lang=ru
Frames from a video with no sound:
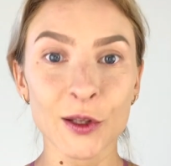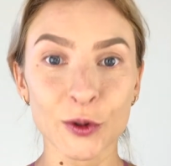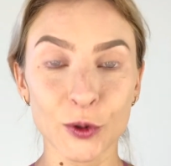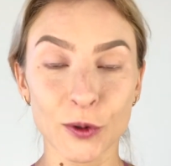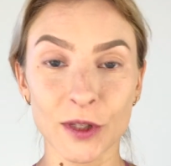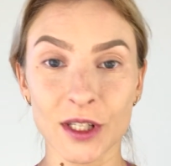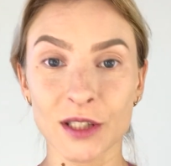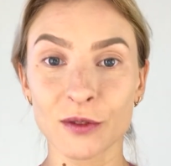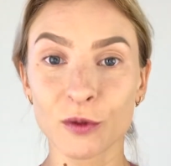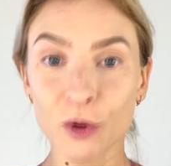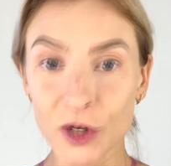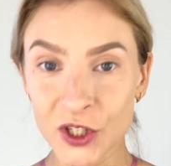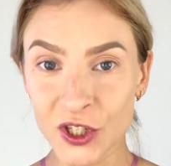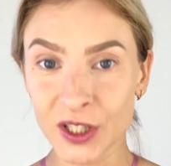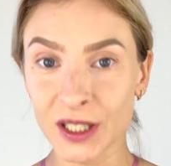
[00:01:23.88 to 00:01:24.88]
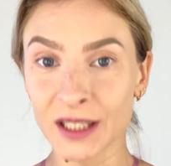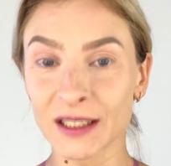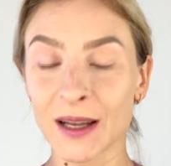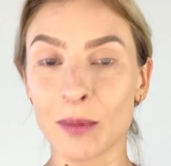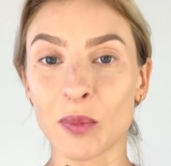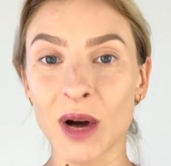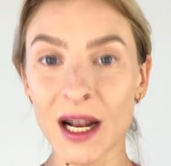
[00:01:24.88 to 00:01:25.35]
но на сводчах,
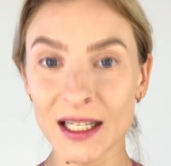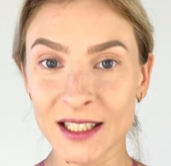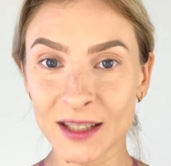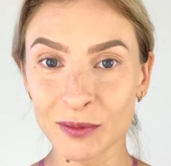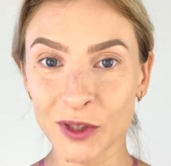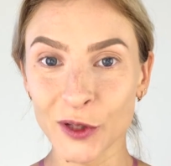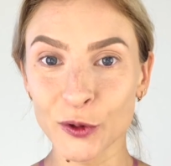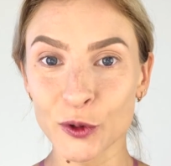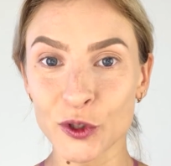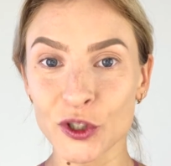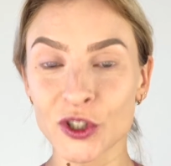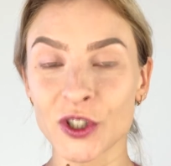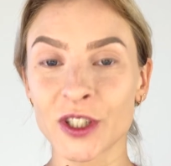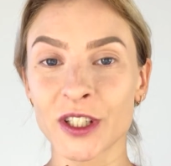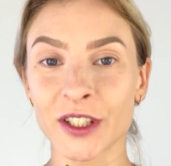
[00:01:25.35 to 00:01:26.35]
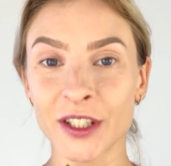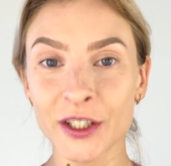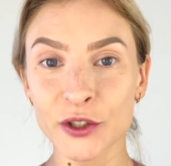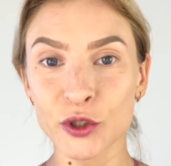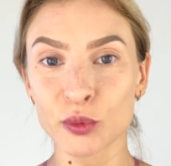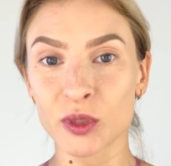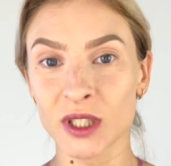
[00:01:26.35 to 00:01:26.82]
когда пальцем наносишь или
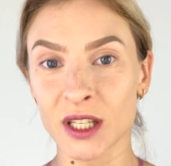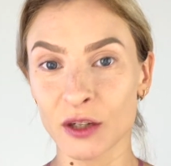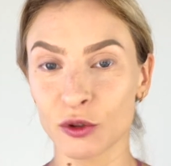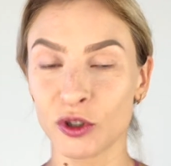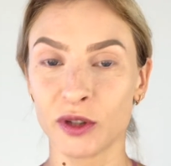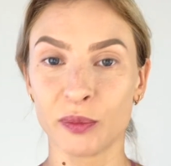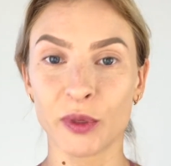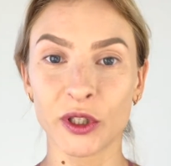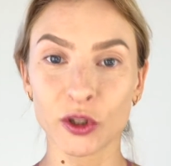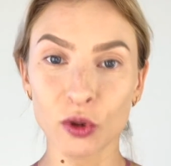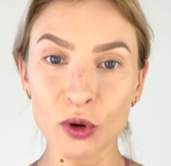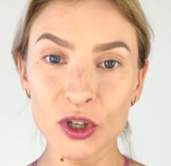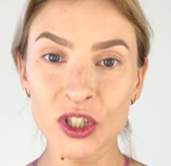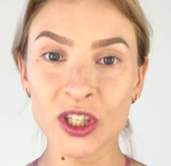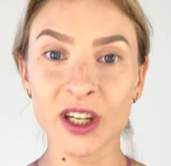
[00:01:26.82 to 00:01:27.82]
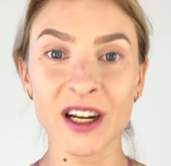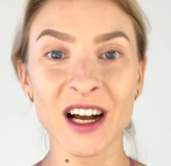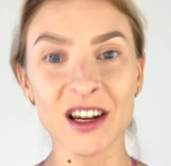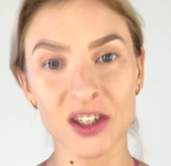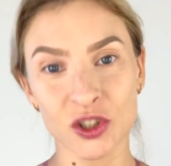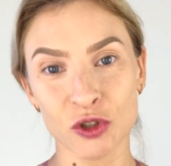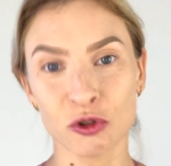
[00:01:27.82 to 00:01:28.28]
кистью без какой-то подложки,
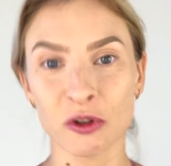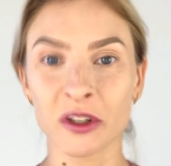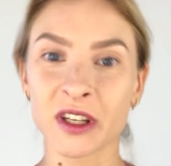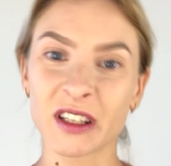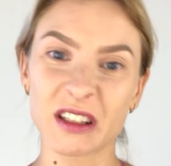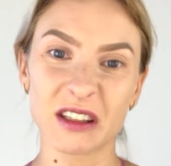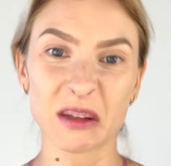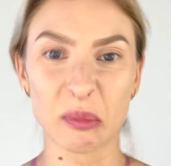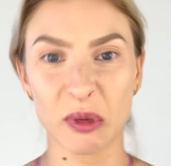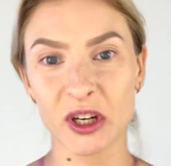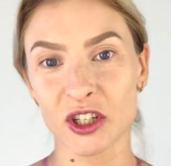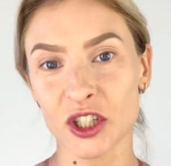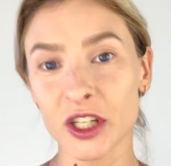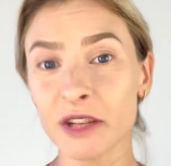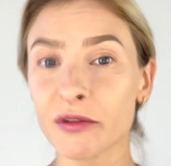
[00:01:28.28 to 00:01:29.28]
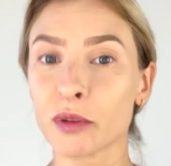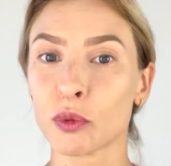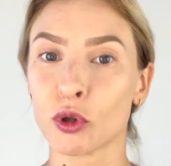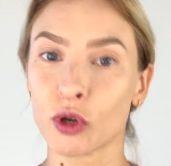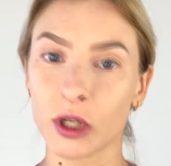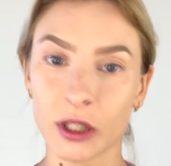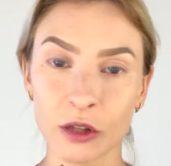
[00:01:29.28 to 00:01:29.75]
кажется, что они какие-то плешивые,
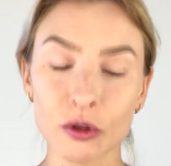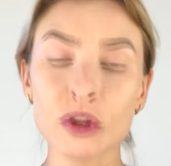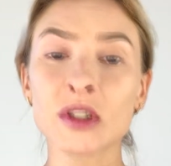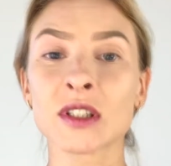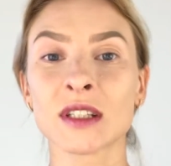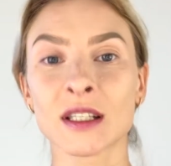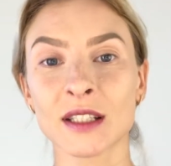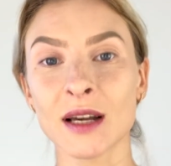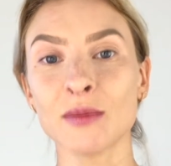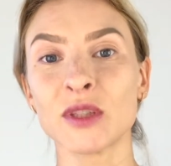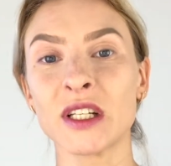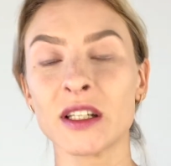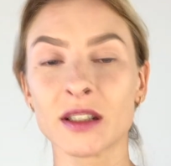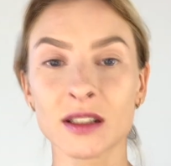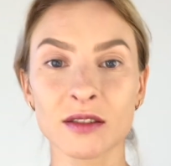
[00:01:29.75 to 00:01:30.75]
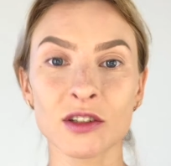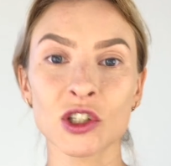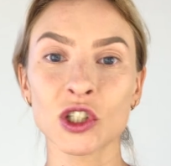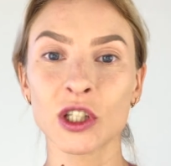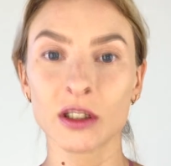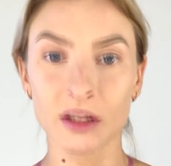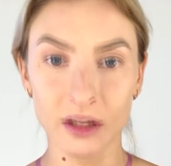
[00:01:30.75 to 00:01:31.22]
плохо наносятся. На самом деле это
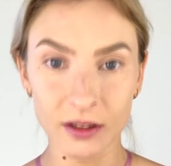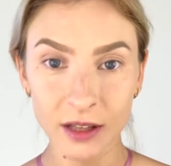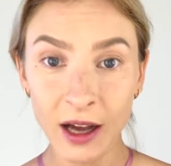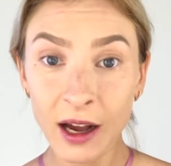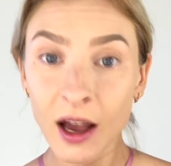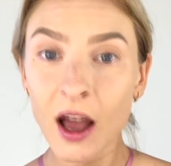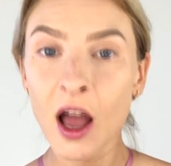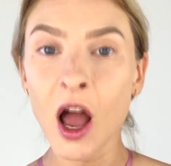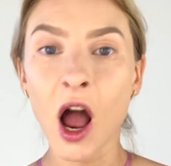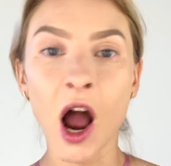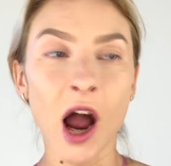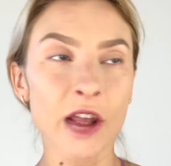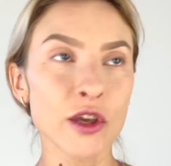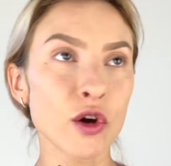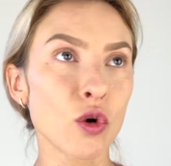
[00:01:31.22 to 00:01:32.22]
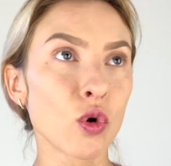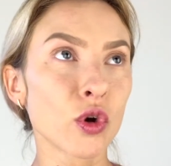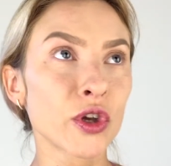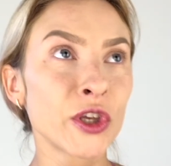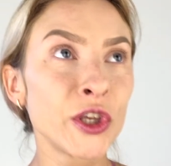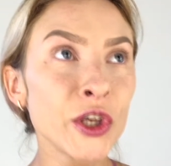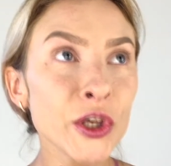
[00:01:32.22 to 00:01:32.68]
совершенно не так. Они
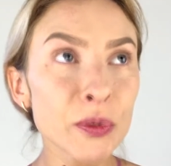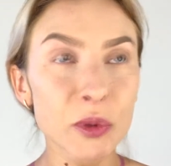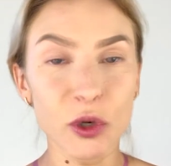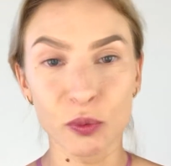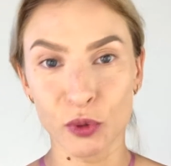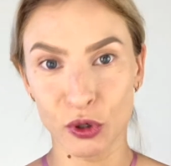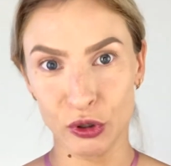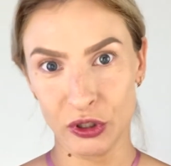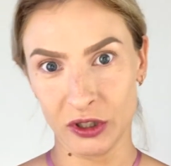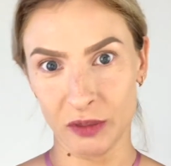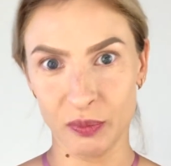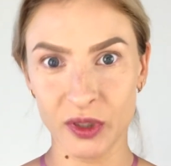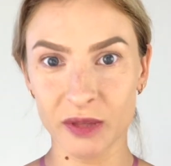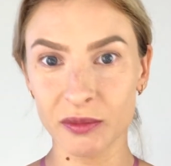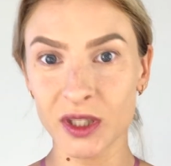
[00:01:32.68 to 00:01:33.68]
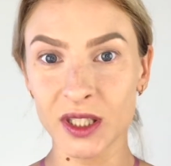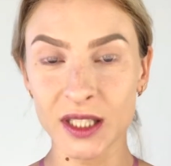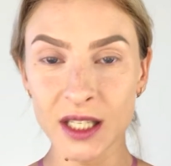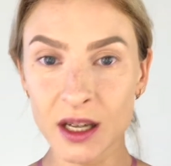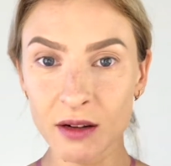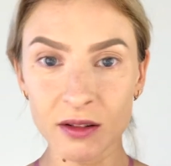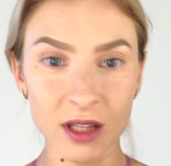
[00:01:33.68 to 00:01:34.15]
гипер просто
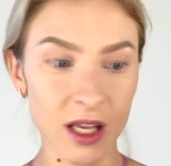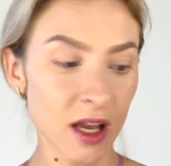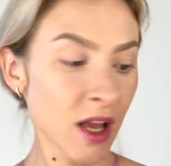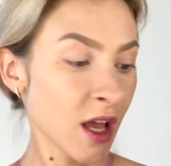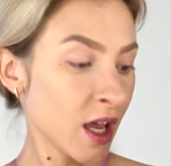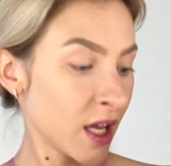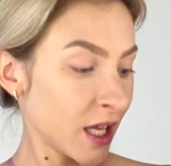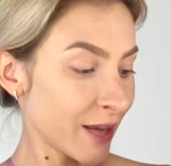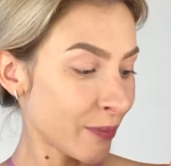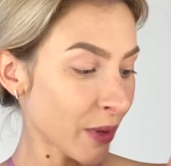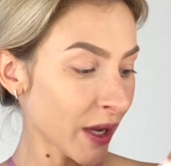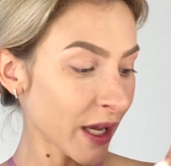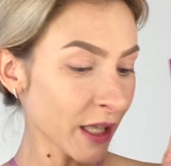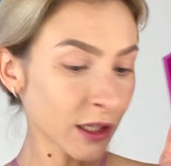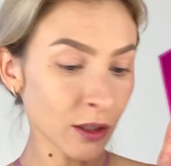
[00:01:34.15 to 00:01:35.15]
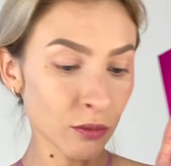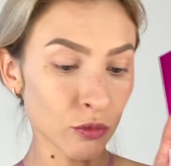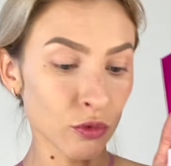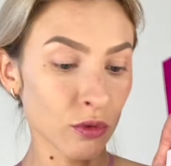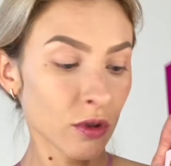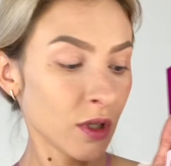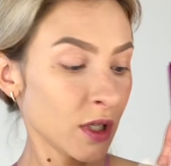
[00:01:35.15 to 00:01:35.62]
пигментированы, и
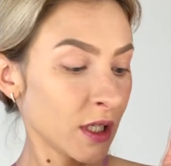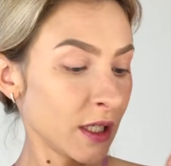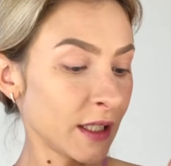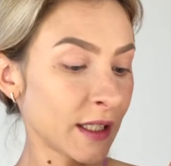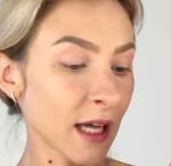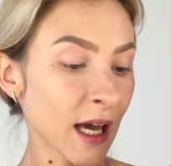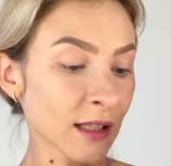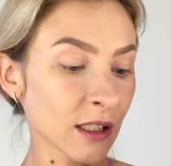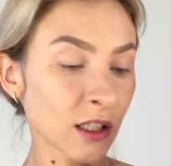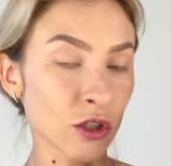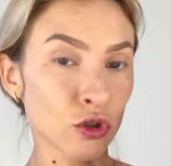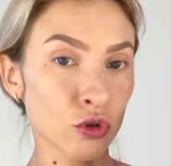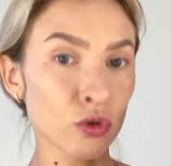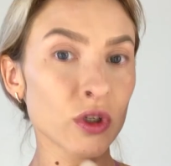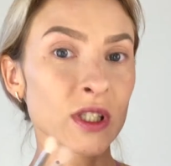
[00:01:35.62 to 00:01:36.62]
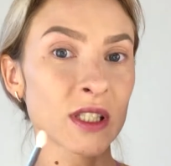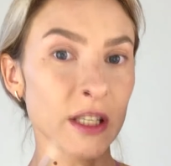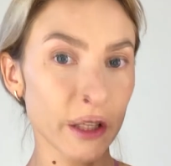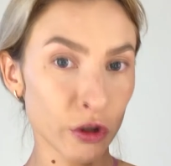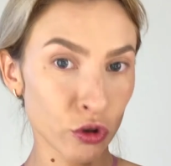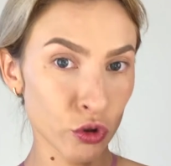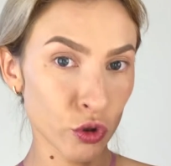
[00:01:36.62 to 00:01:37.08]
поэтому я наношу их
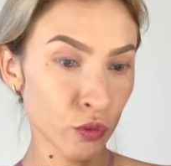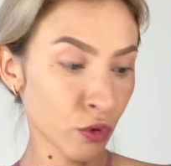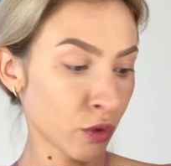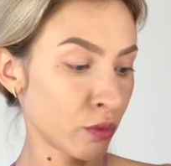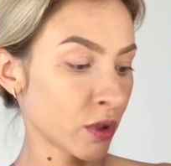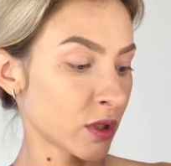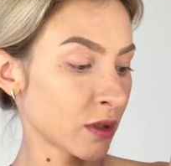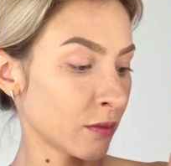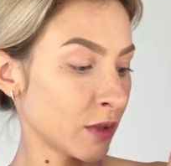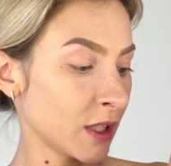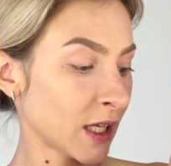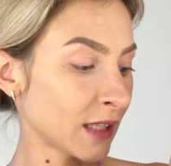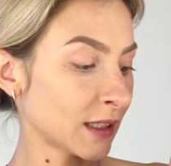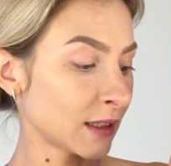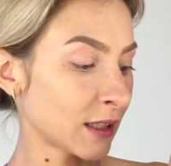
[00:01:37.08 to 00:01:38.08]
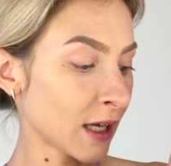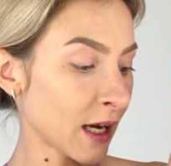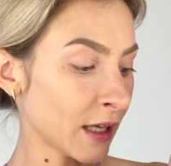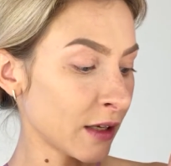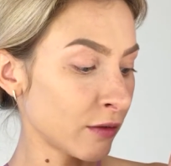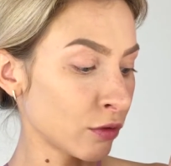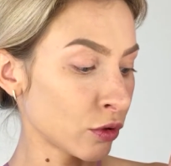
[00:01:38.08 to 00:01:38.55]
следующим образом. Я
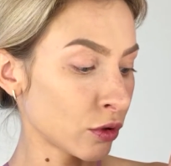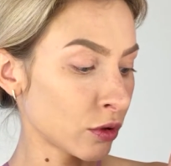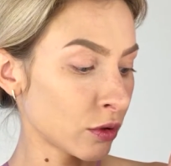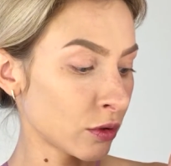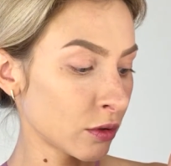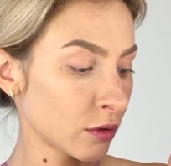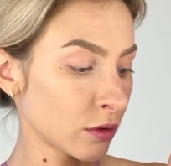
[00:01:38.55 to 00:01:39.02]
дотрагиваюсь